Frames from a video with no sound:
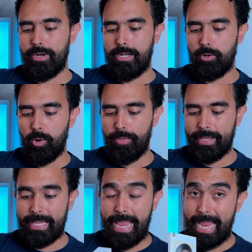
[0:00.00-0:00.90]
con el
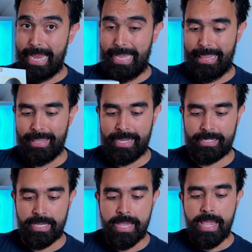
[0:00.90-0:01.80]
codec
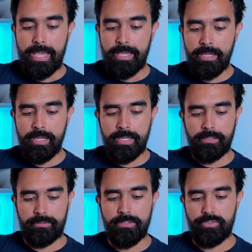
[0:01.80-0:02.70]
LDAC.
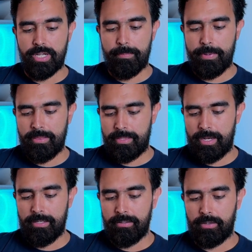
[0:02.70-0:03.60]
Y
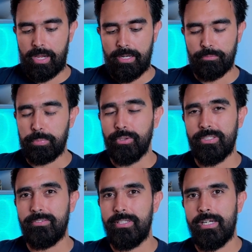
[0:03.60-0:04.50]
sinceramente lo que les puedo
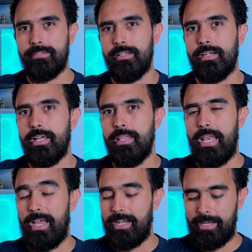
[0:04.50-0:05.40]
decir acerca de
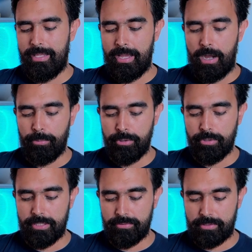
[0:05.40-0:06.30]
la calidad de
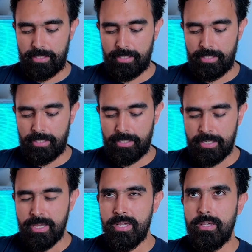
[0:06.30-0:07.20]
audio es
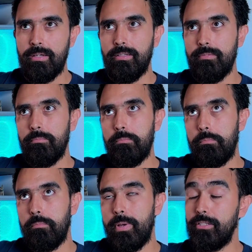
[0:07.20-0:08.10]
que
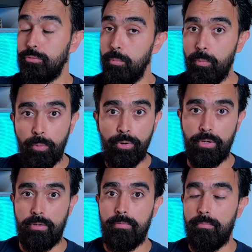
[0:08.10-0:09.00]
es
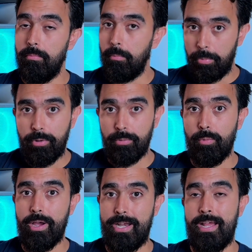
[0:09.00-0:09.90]
muy, muy
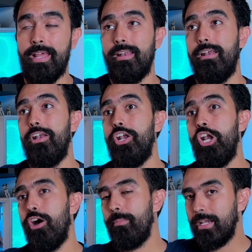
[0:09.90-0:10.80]
buena.
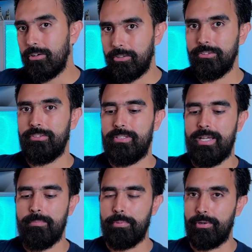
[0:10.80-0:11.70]
No me
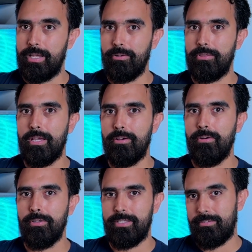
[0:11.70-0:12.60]
consta, porque no
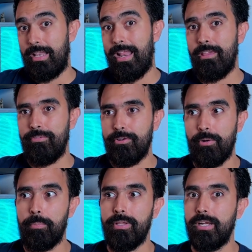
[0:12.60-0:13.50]
tengo desde el iPhone,
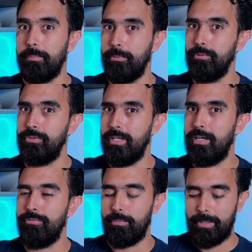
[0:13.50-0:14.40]
no puede reproducir
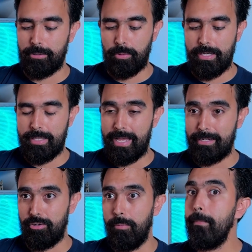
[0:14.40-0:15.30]
el formato
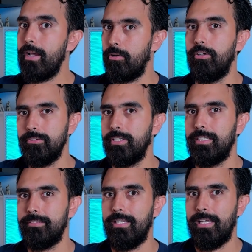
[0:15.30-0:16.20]
LDAC, no me consta
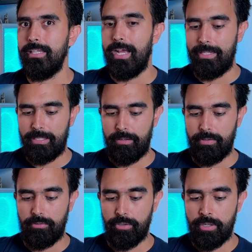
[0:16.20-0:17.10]
que sean de alta
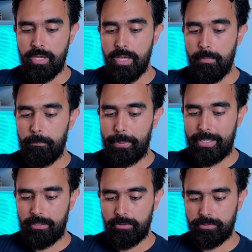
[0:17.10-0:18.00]
definición,
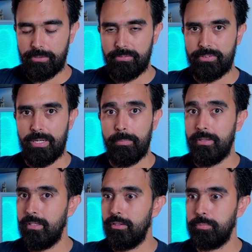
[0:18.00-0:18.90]
pero
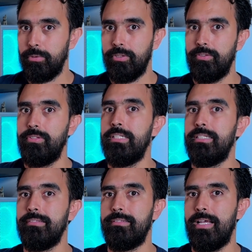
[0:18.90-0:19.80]
sinceramente les puedo decir
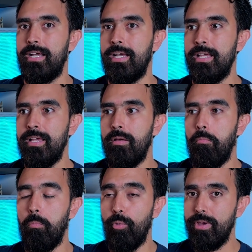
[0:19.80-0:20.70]
que está
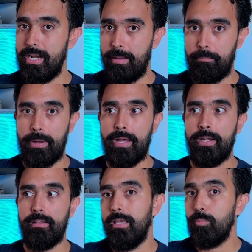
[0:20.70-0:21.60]
muy a la
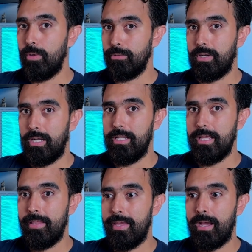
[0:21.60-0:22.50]
par en cuanto a
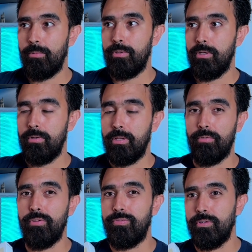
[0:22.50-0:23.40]
calidad de audio, de
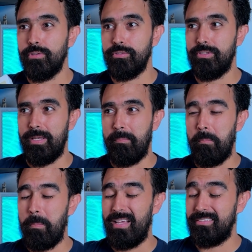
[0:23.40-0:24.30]
audífonos de
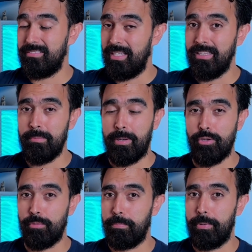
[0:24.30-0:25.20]
bastante
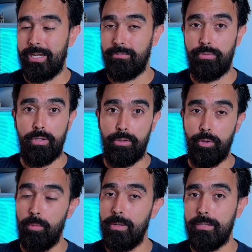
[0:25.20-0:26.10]
mayor precio, el
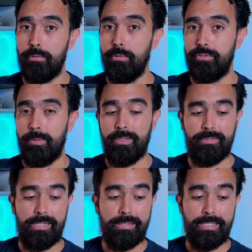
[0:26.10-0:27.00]
doble, inclusive
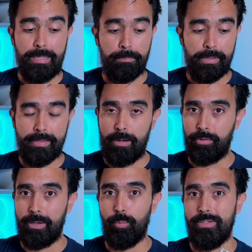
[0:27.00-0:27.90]
hasta el triple de lo
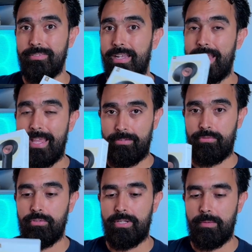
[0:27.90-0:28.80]
que cuestan
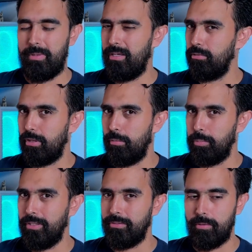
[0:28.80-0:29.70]
estos, que en México te lo
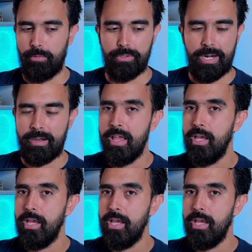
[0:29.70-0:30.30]
puedes encontrar